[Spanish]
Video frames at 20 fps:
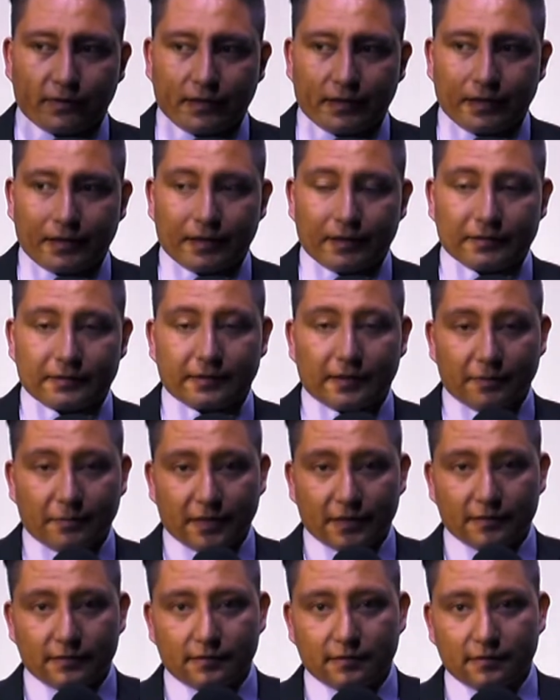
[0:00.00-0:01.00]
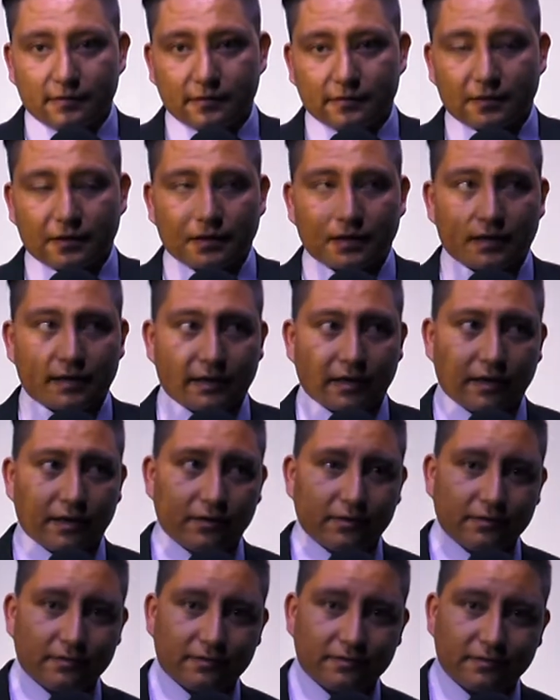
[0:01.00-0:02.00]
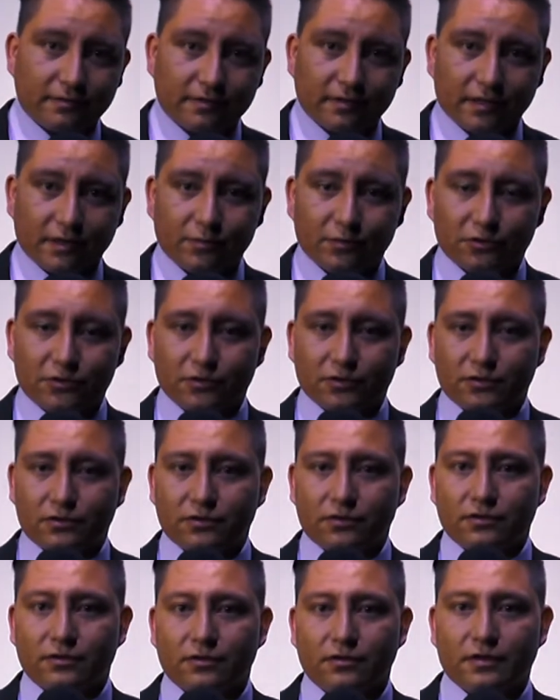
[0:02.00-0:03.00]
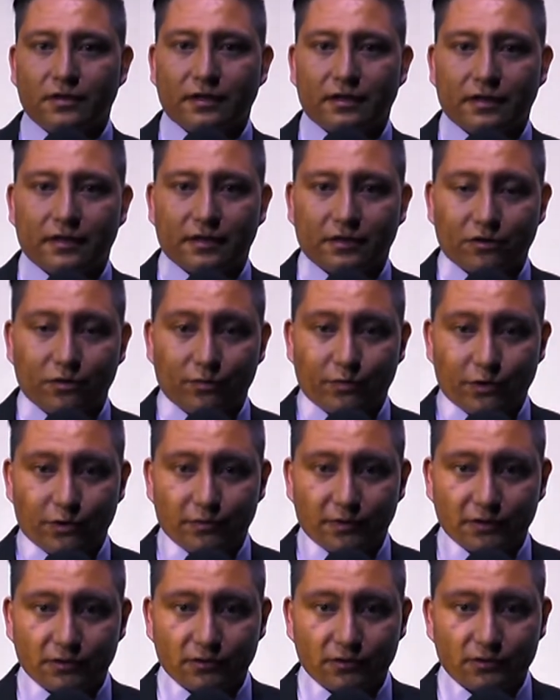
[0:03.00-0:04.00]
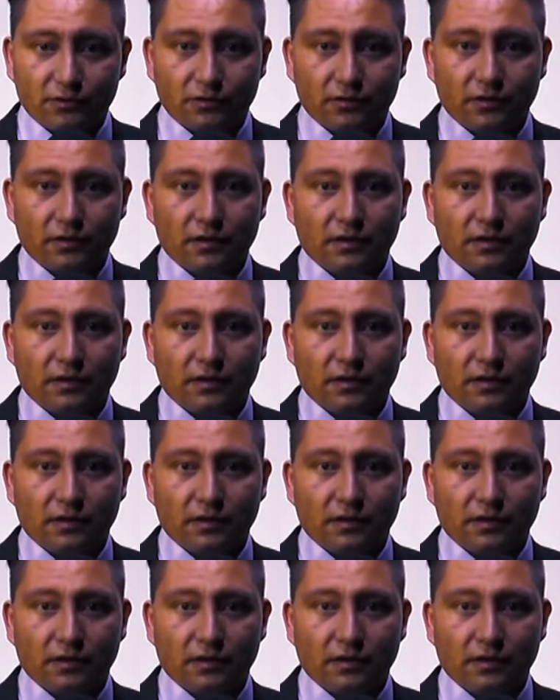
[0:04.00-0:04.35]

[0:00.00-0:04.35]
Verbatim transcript: eh, este mes está cargado de muchos eh, compromisos.